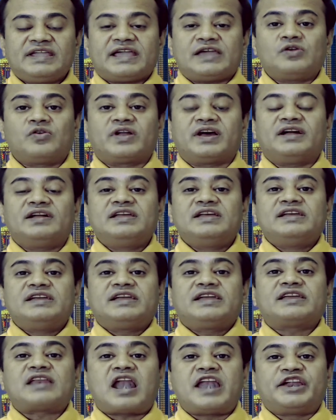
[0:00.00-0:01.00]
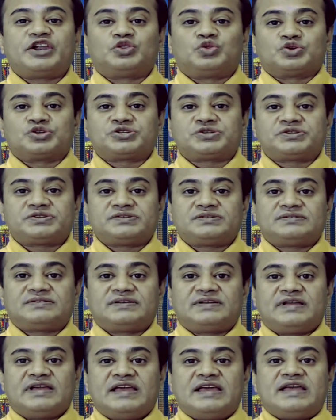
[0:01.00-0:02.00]
কেননা এরা নির্দোষ
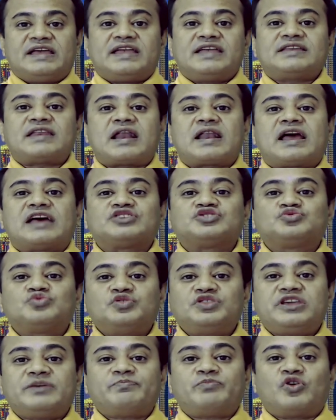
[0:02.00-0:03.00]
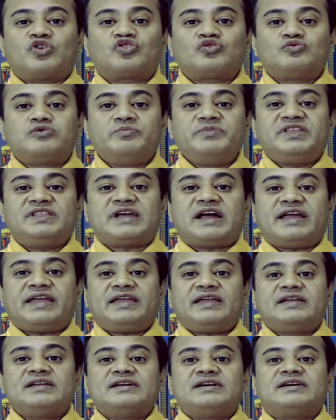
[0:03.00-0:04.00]
এরা রাজনৈতিক পটভূমিকায়